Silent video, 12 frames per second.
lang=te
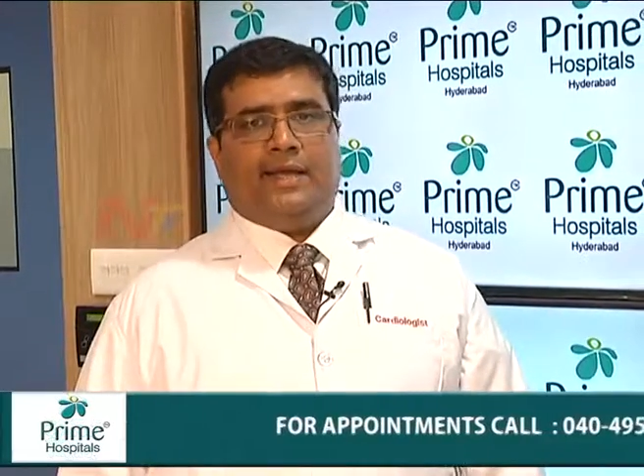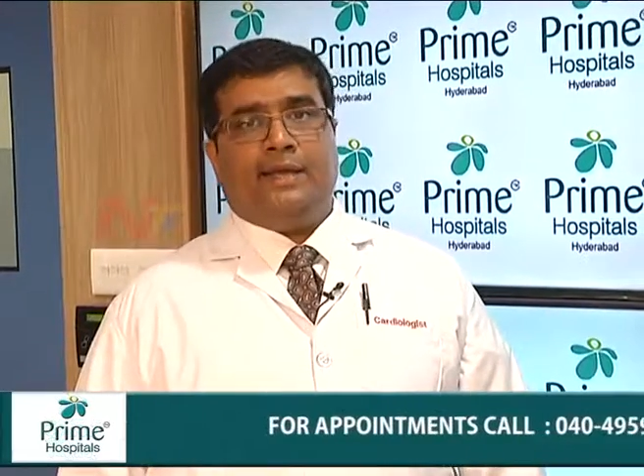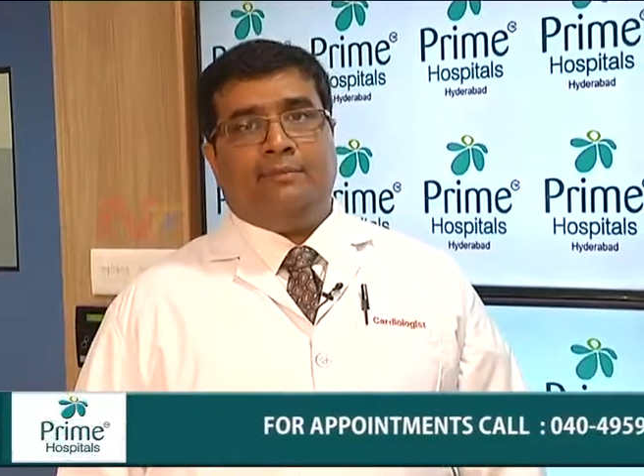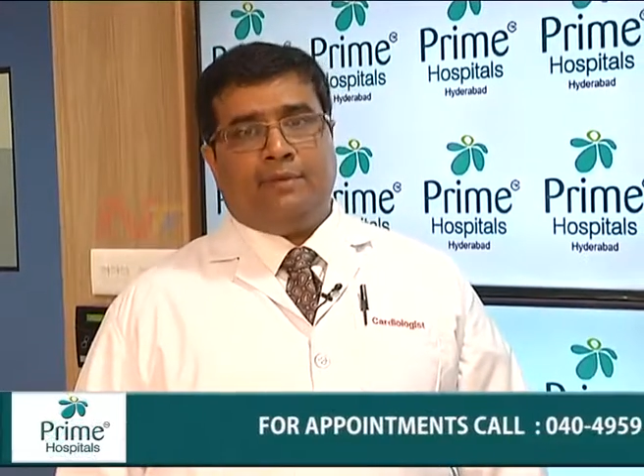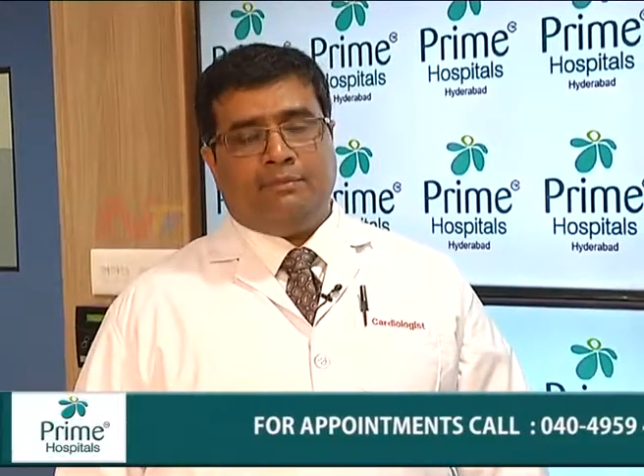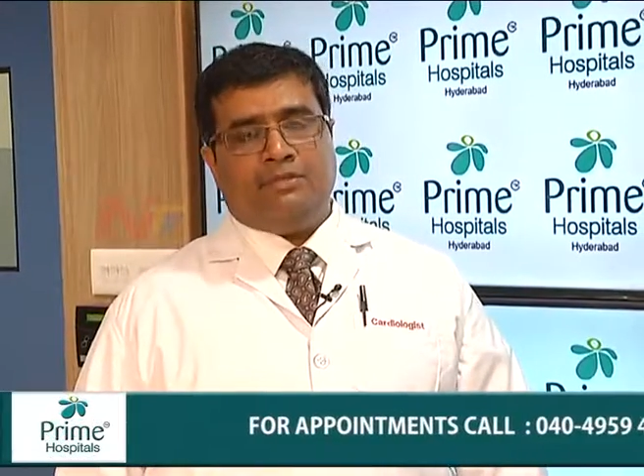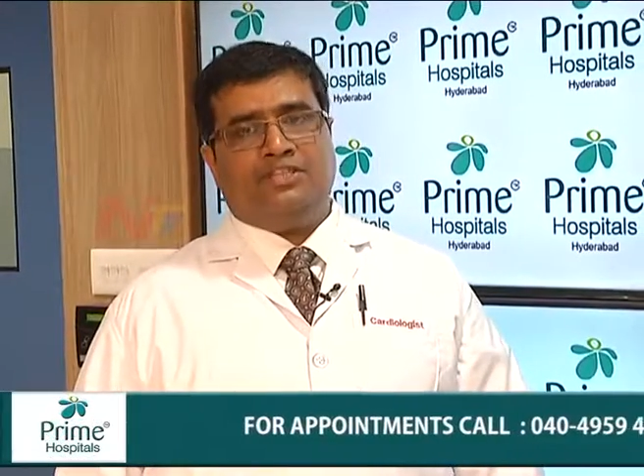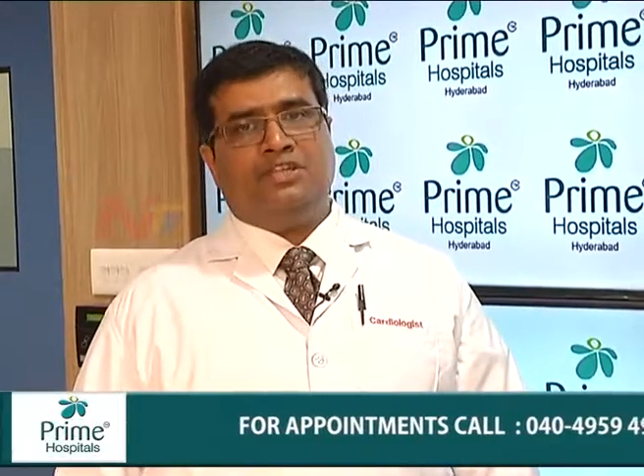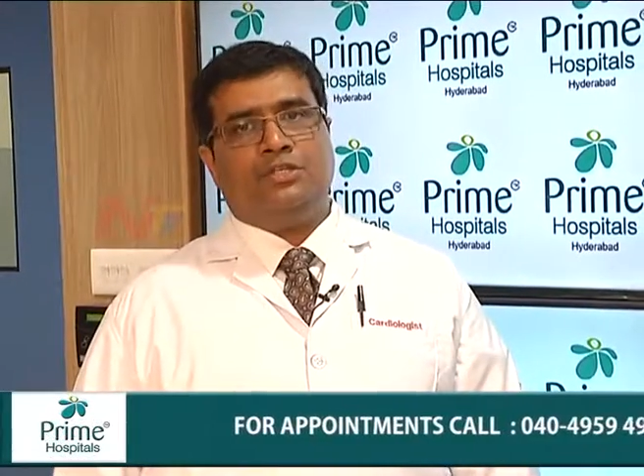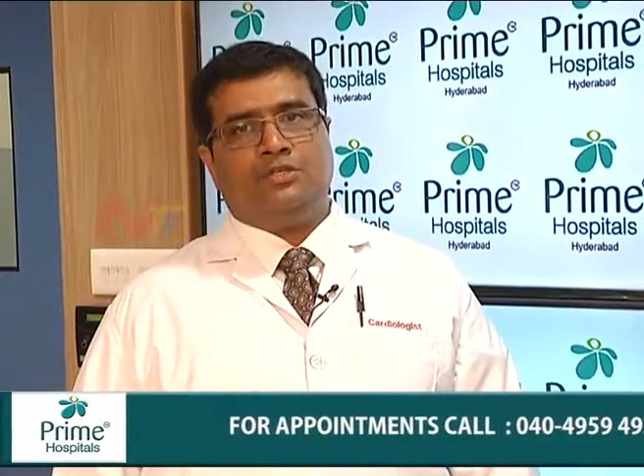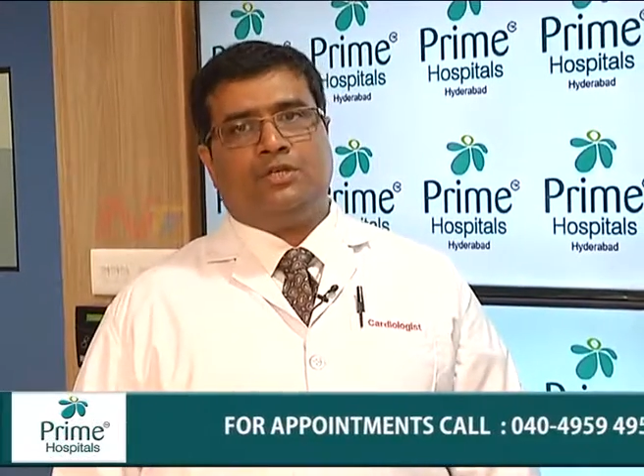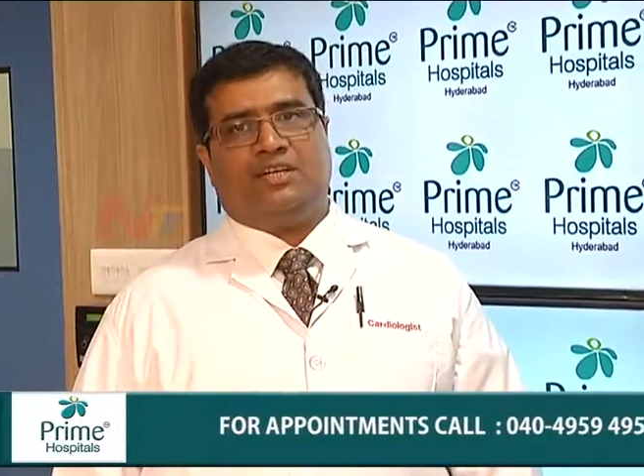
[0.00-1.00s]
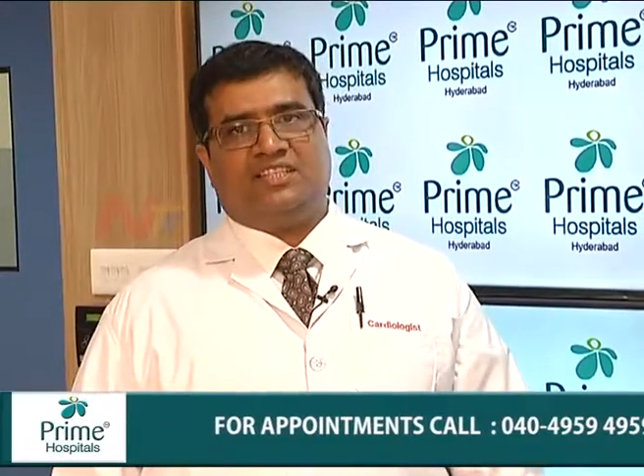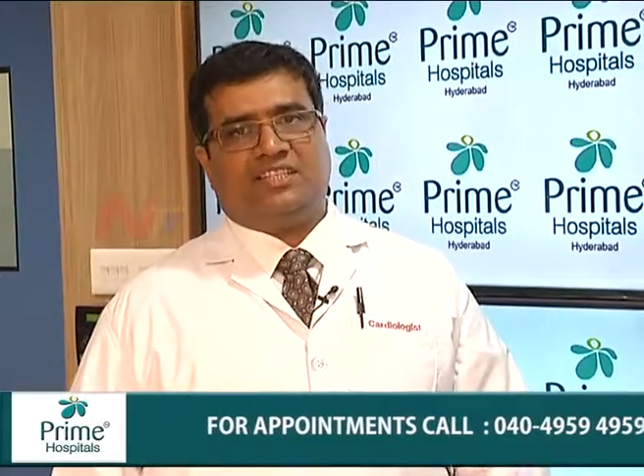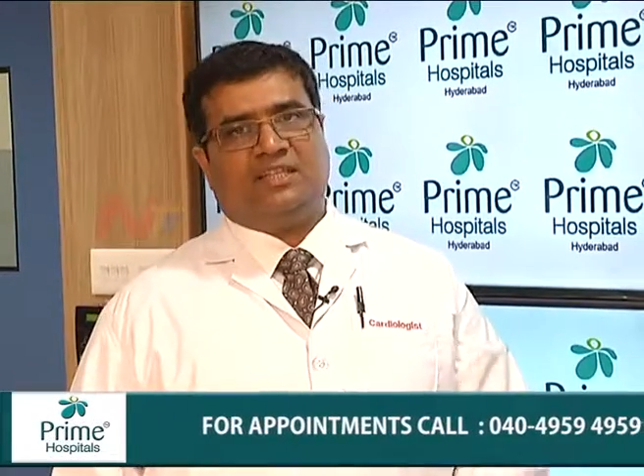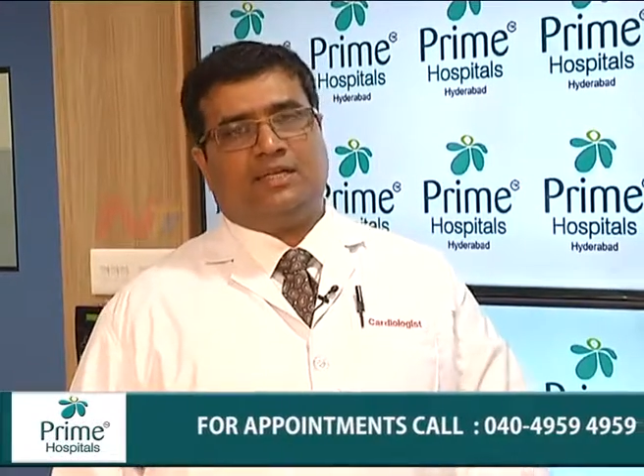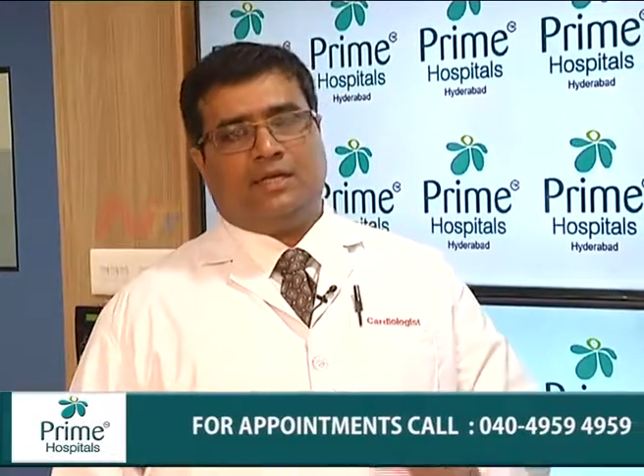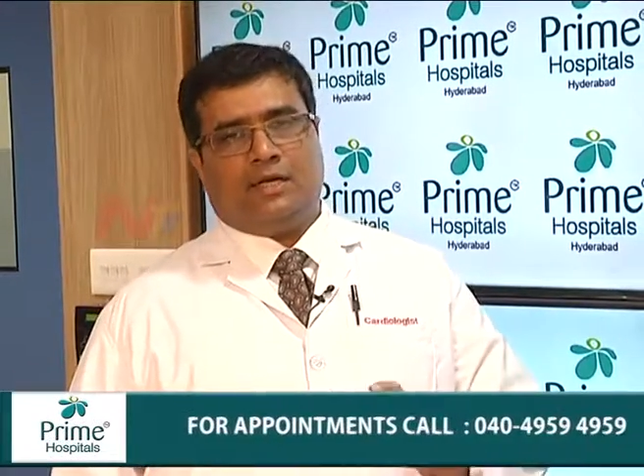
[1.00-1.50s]
ఏమేమి జీన్స్
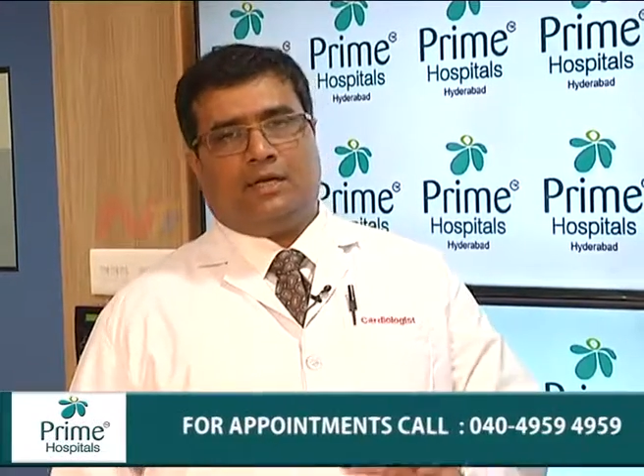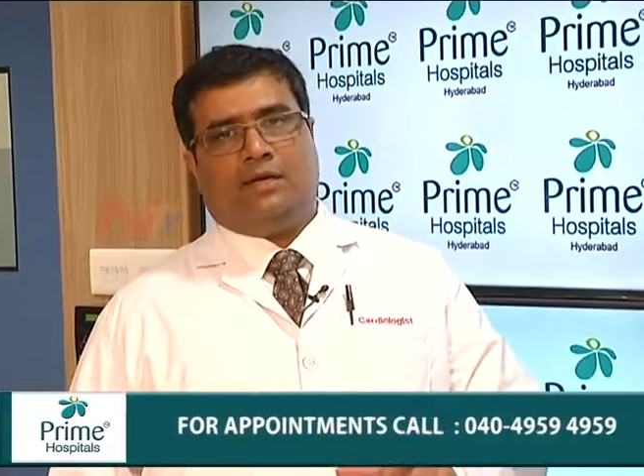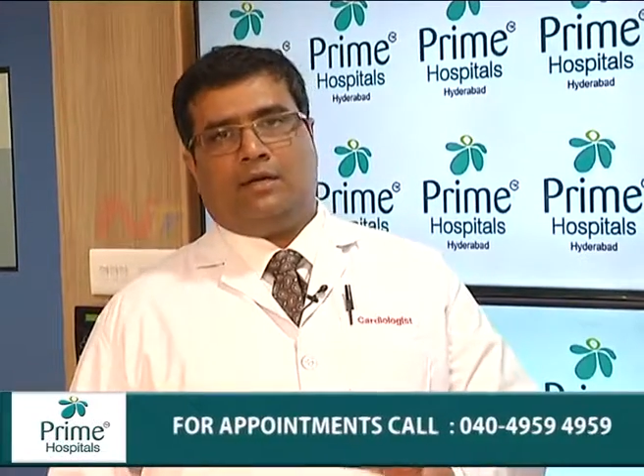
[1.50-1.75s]
ఖచ్చితంగా